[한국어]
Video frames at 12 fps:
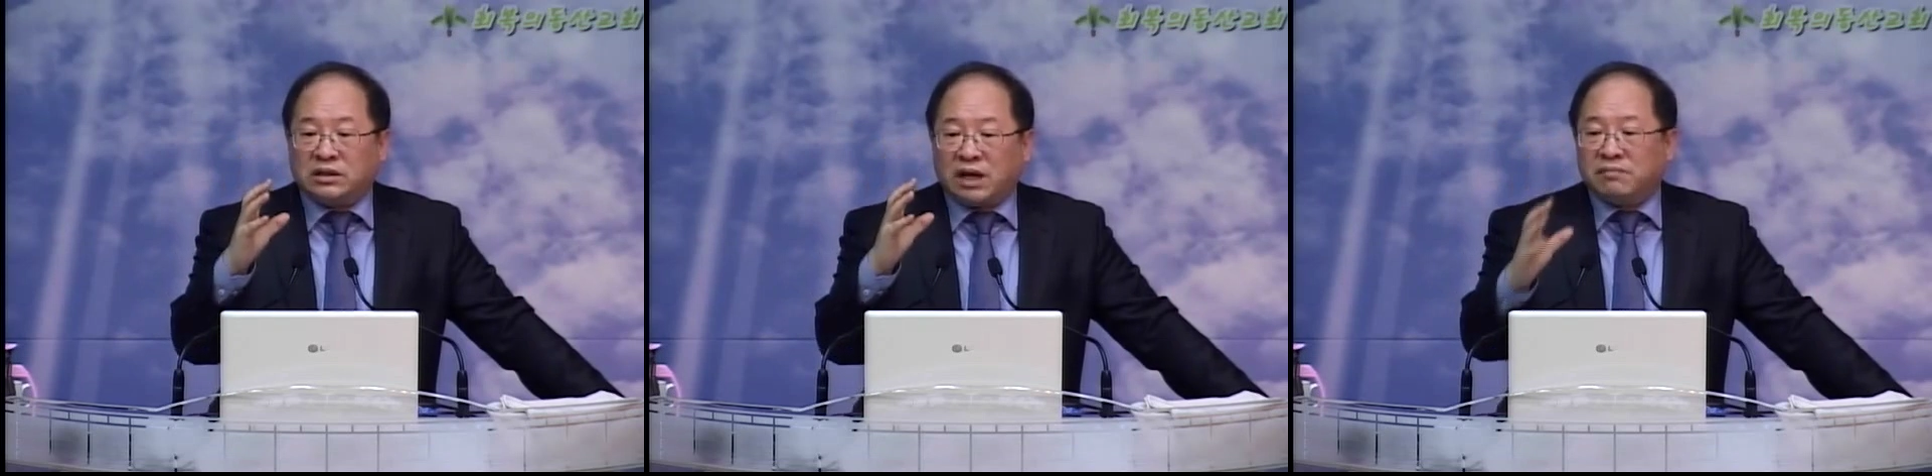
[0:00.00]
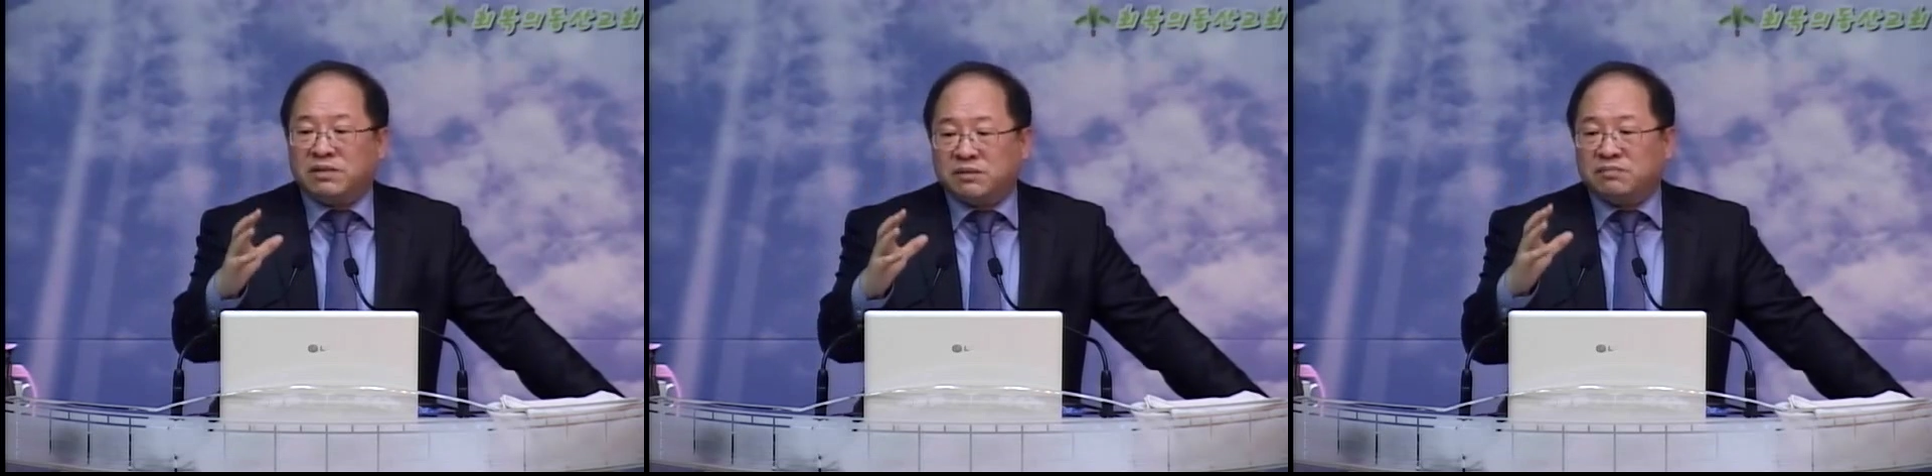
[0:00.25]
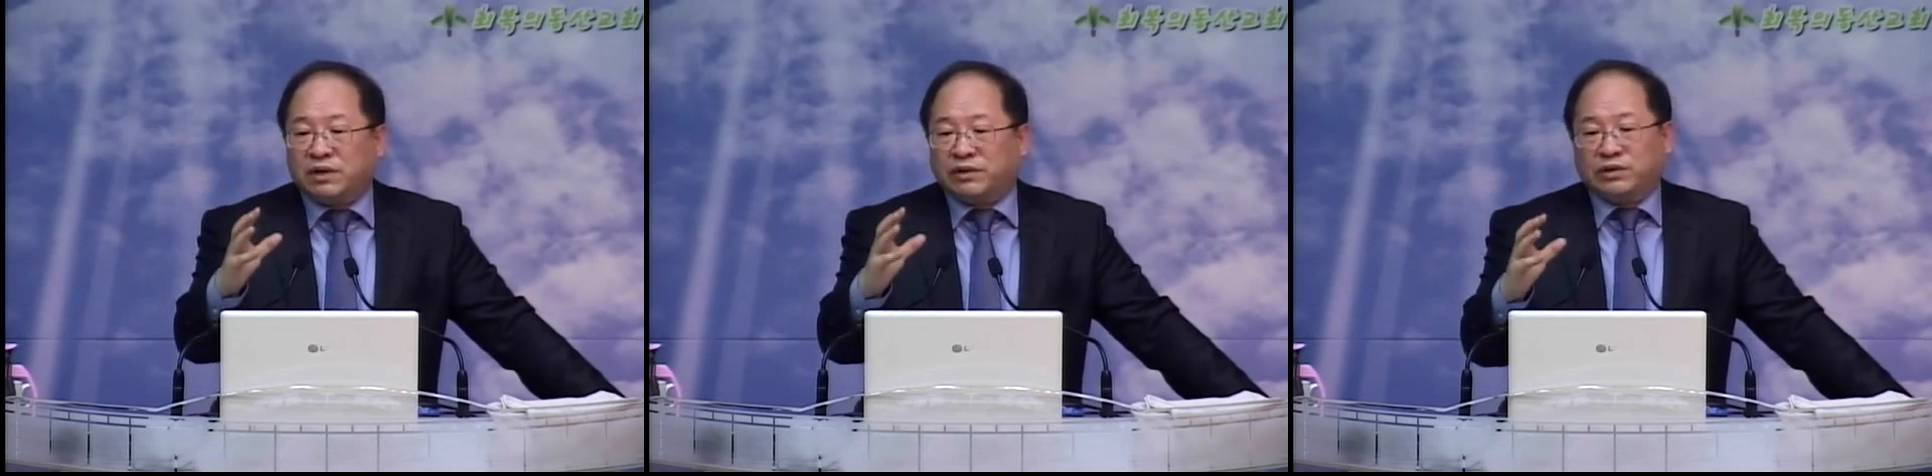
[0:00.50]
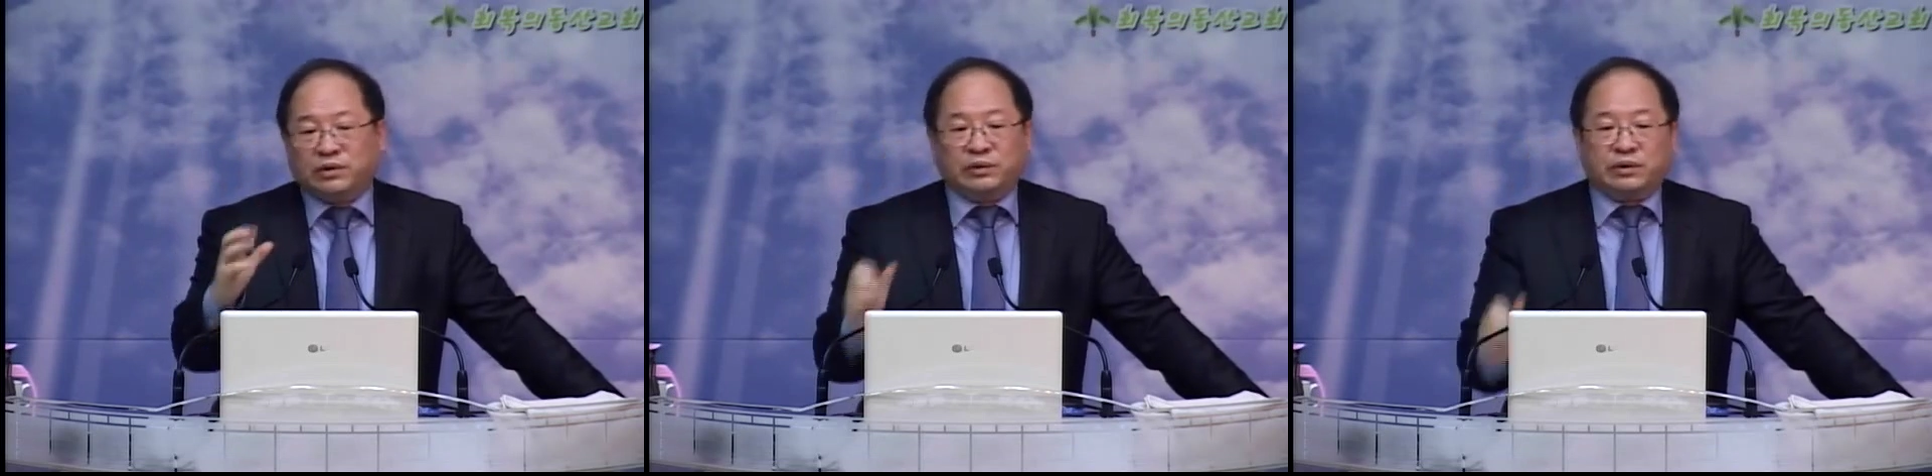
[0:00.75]

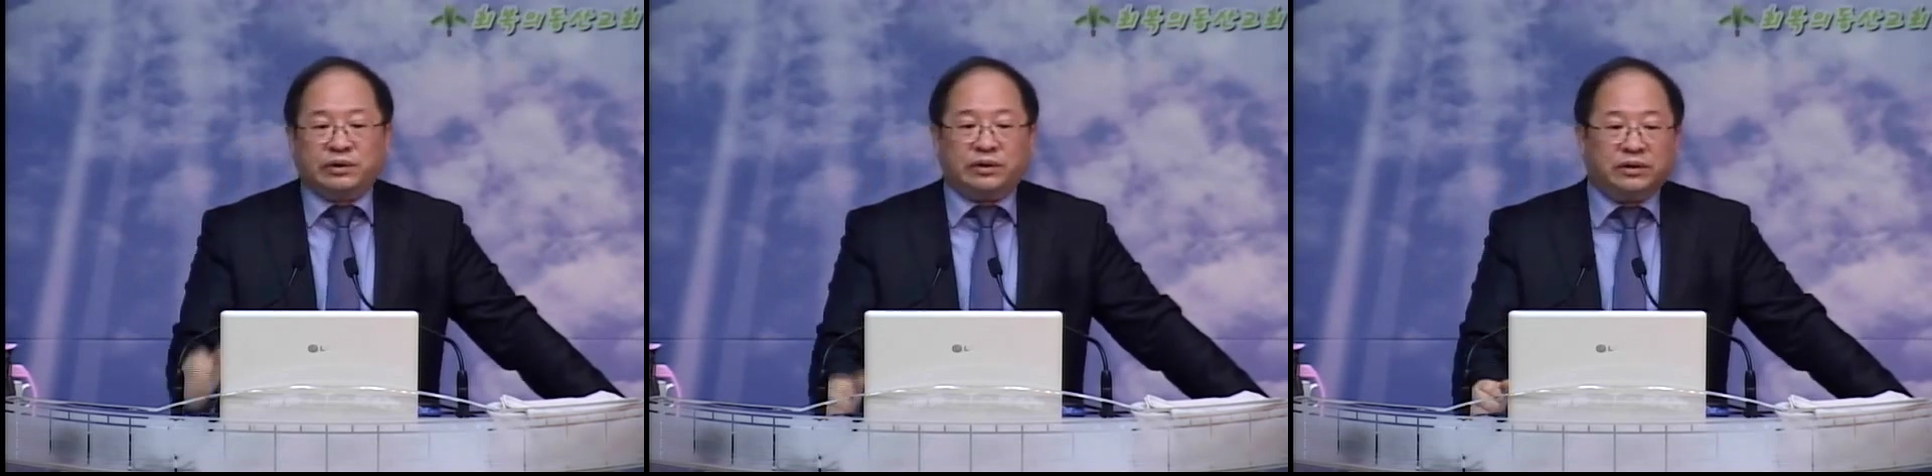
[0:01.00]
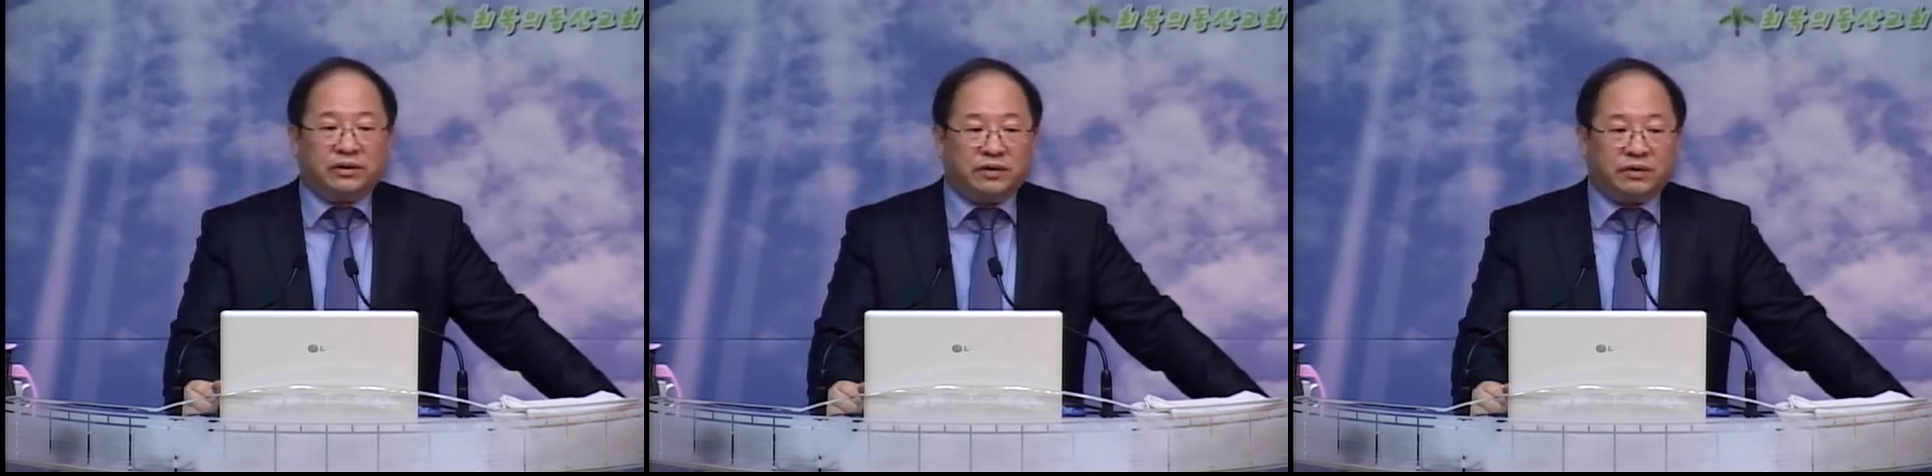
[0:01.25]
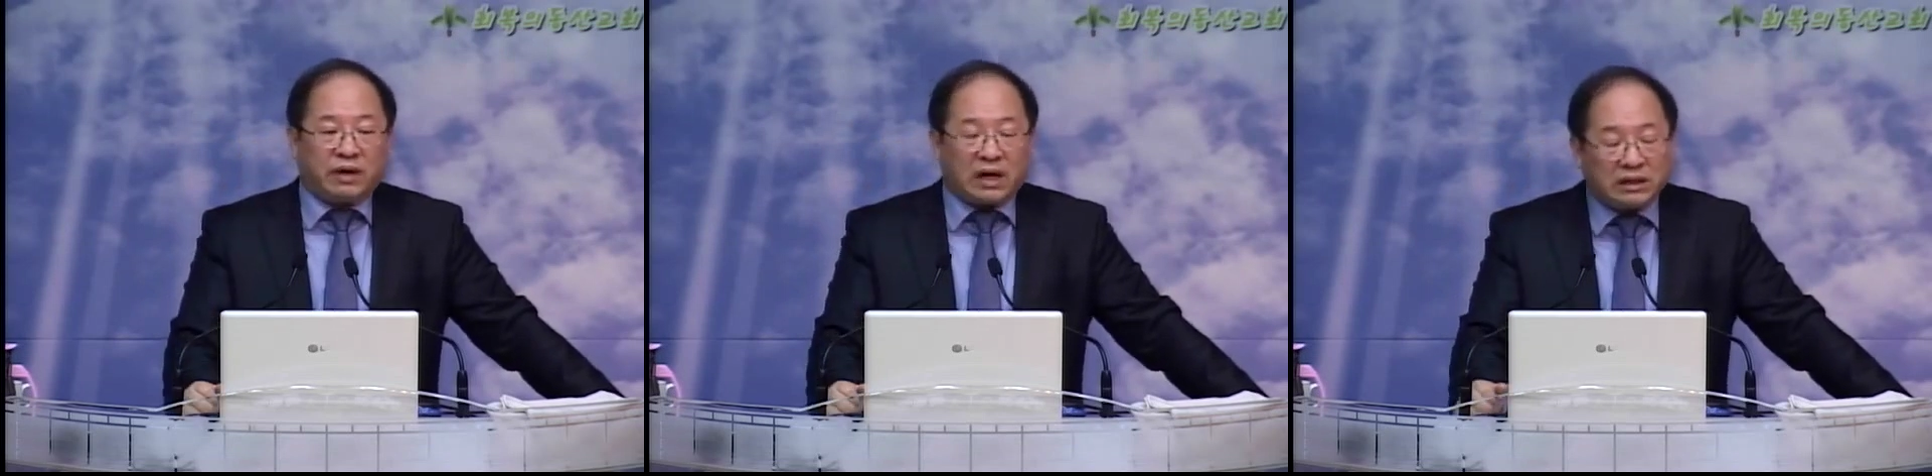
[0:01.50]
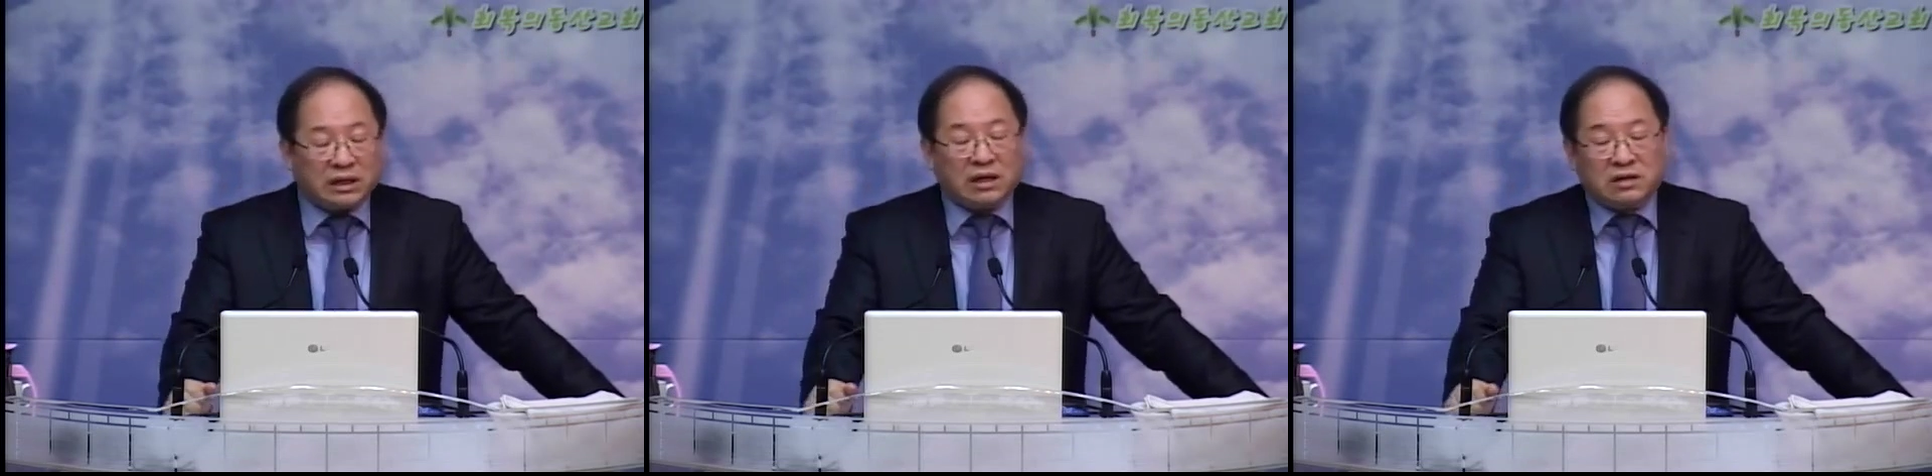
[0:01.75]
30년 정도를
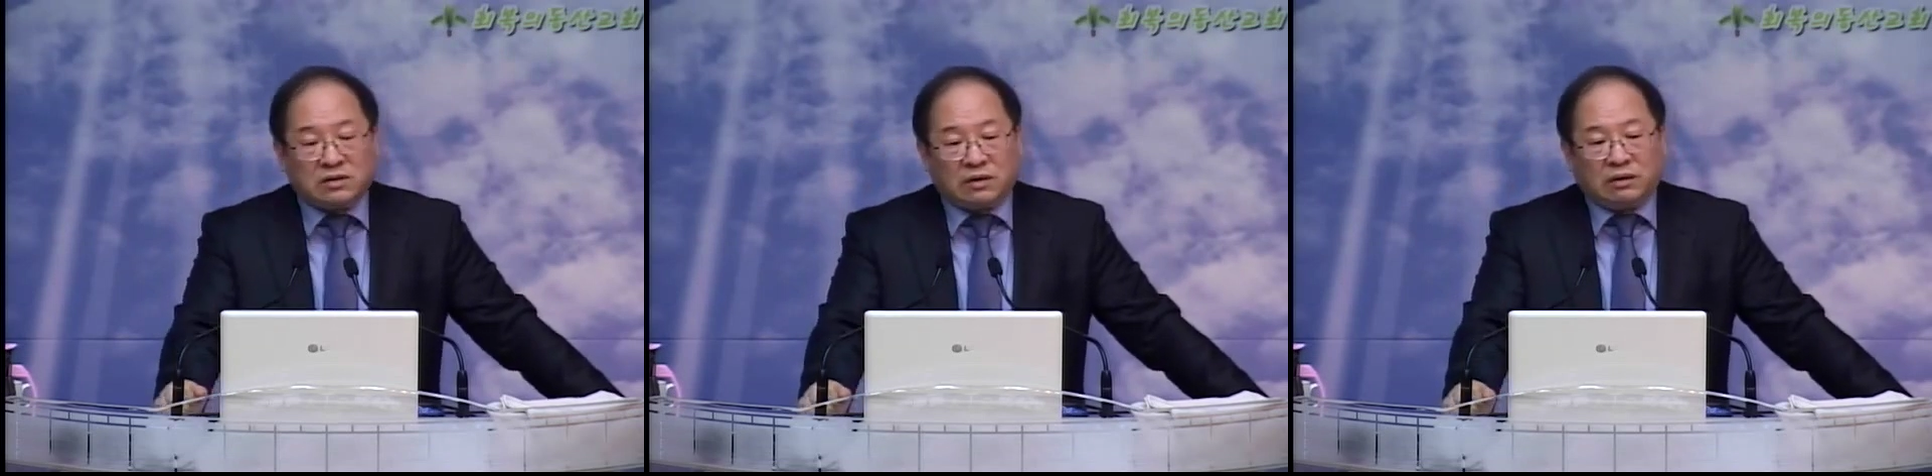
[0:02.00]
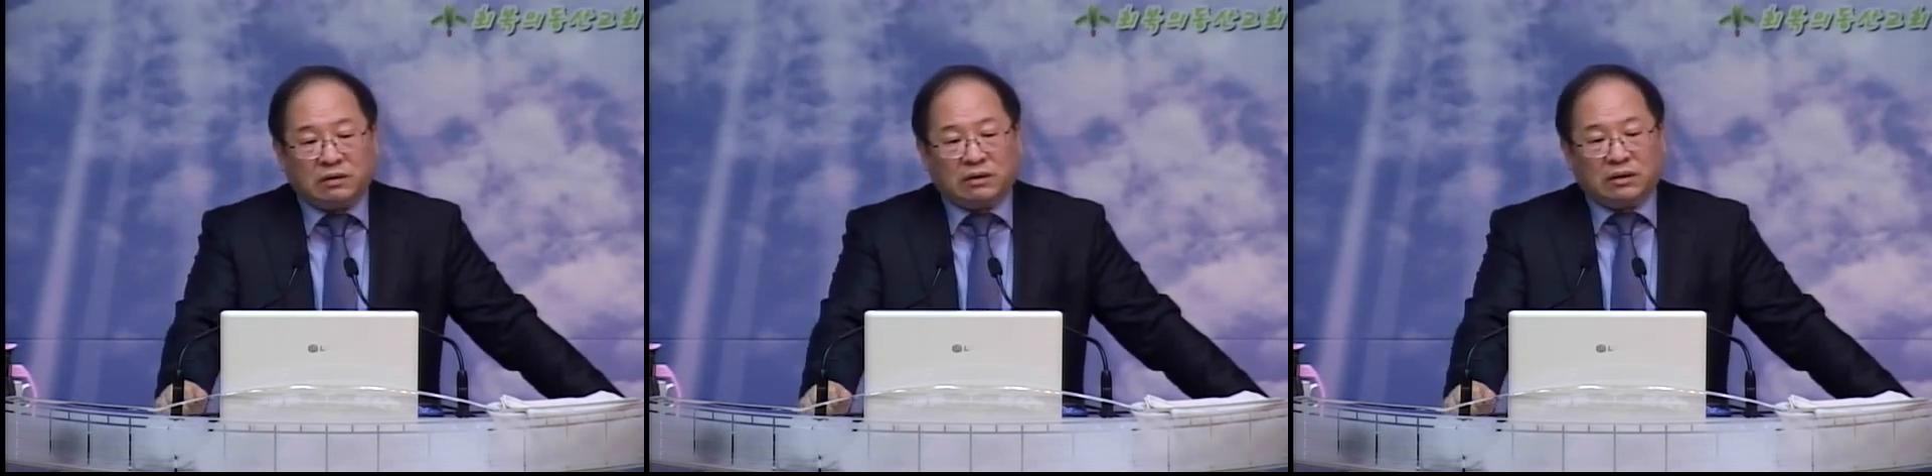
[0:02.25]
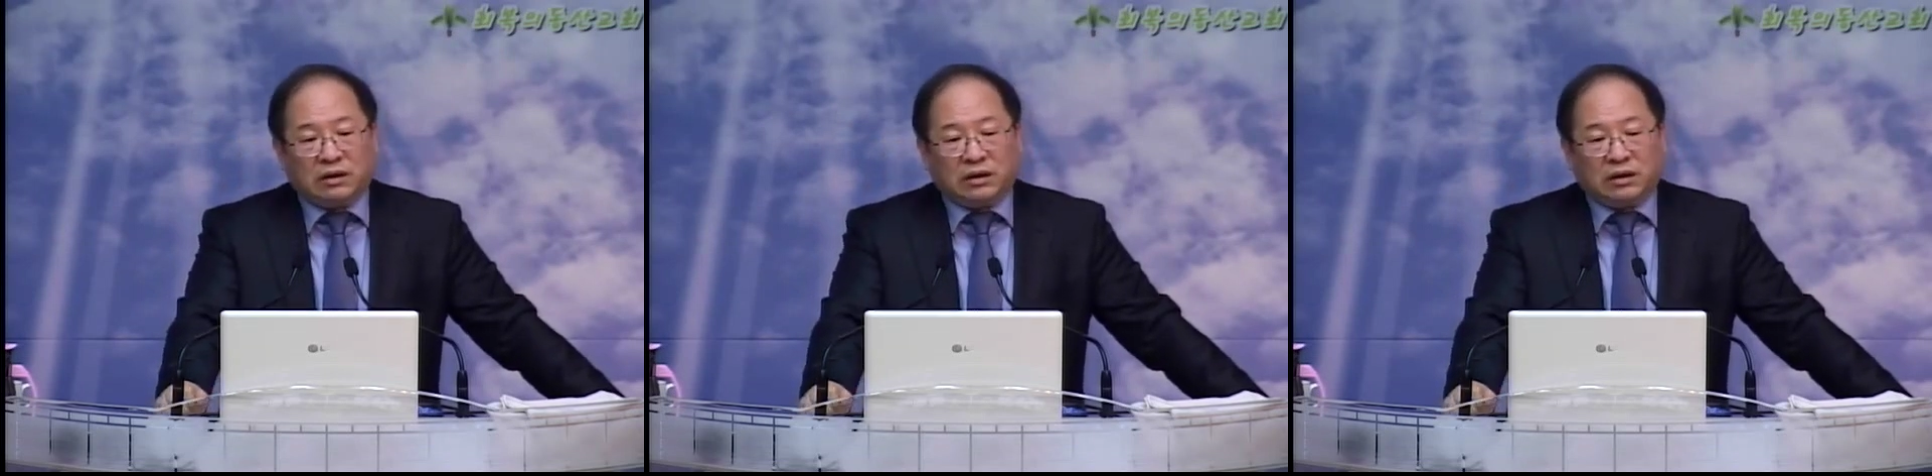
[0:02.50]
광야에서